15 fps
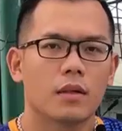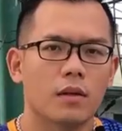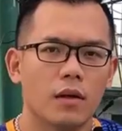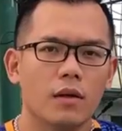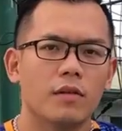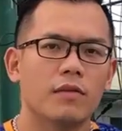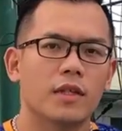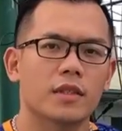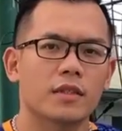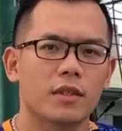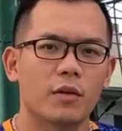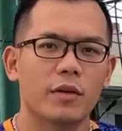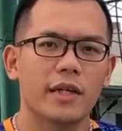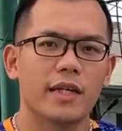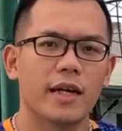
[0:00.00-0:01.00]
Đó, và
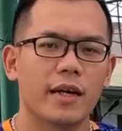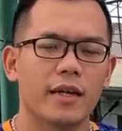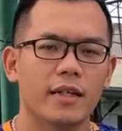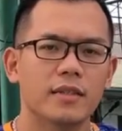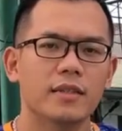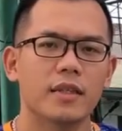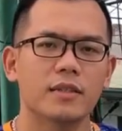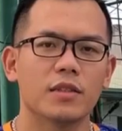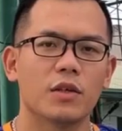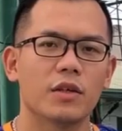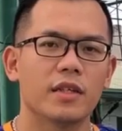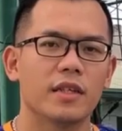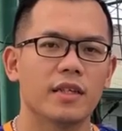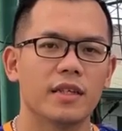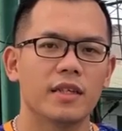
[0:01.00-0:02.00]
sau khi đã đến sân
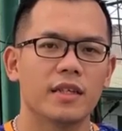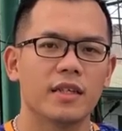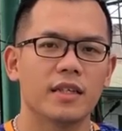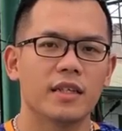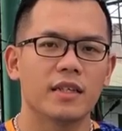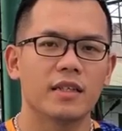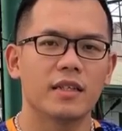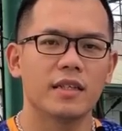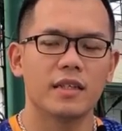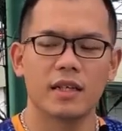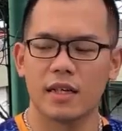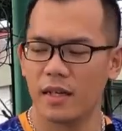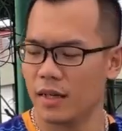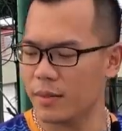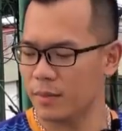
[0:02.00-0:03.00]
rồi thì
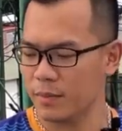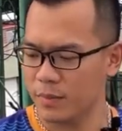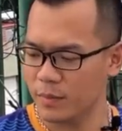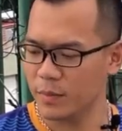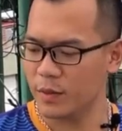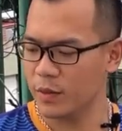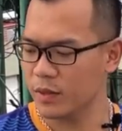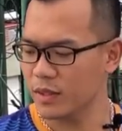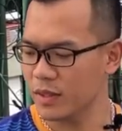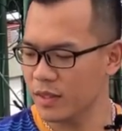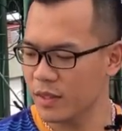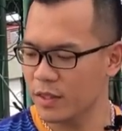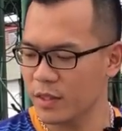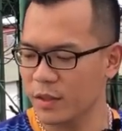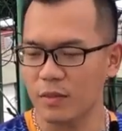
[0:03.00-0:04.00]
uh,
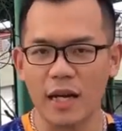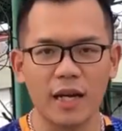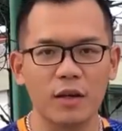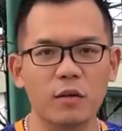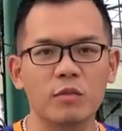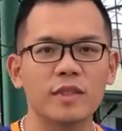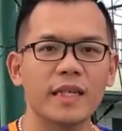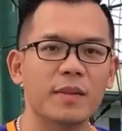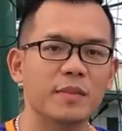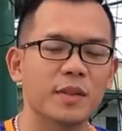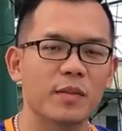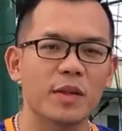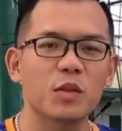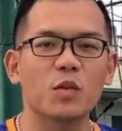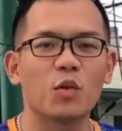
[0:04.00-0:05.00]
chúng ta hãy cùng xem
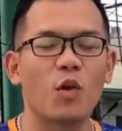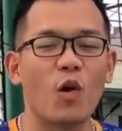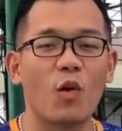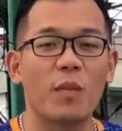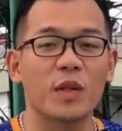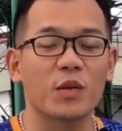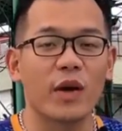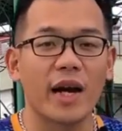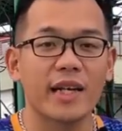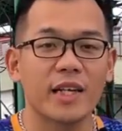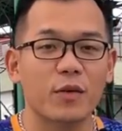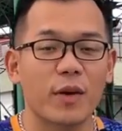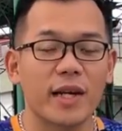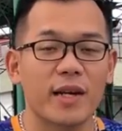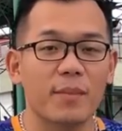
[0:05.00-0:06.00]
trong cái tủ đồ mà tôi hay
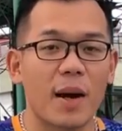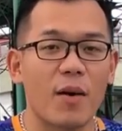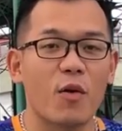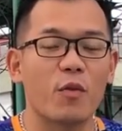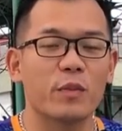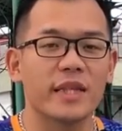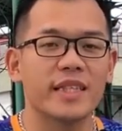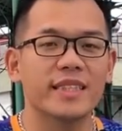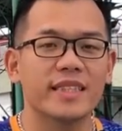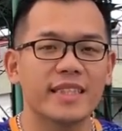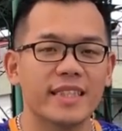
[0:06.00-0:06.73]
đi quay là bao gồm những cái gì